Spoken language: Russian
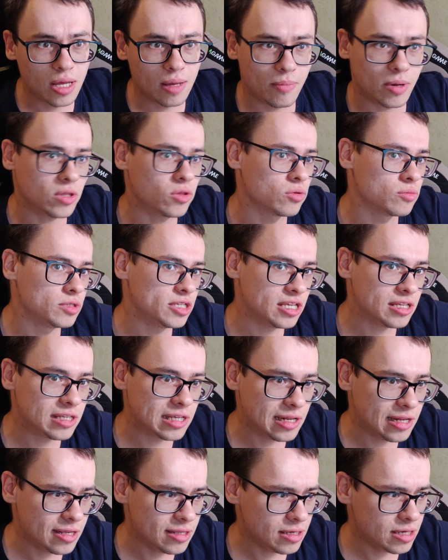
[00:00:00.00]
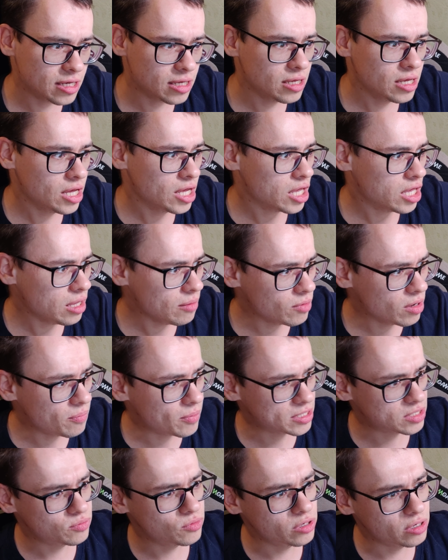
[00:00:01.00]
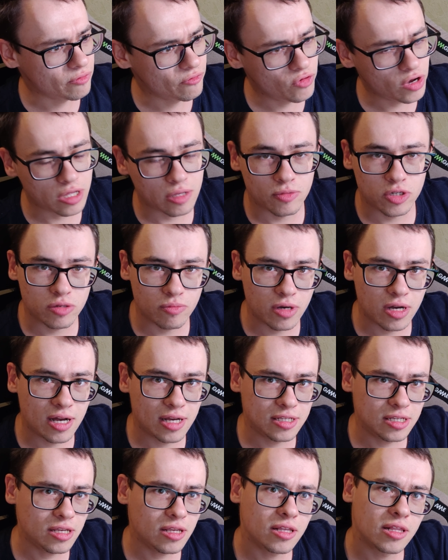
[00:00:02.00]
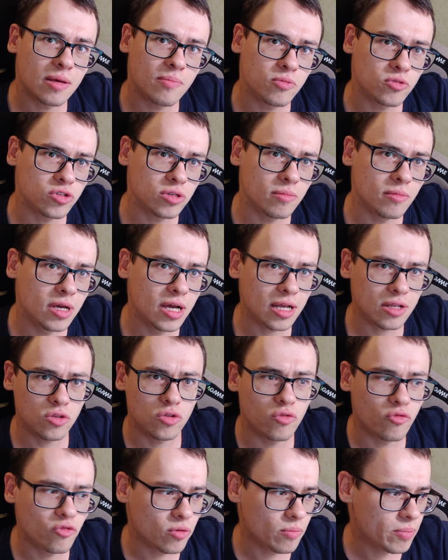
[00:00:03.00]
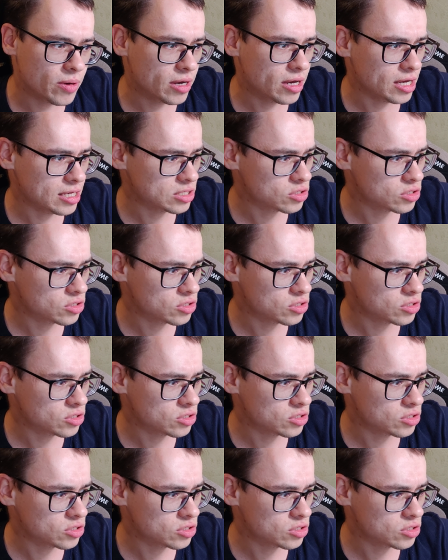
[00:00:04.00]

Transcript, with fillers: потом Ситилинка, и мы посмотрим в этом же магазине, допустим, готовый ПК,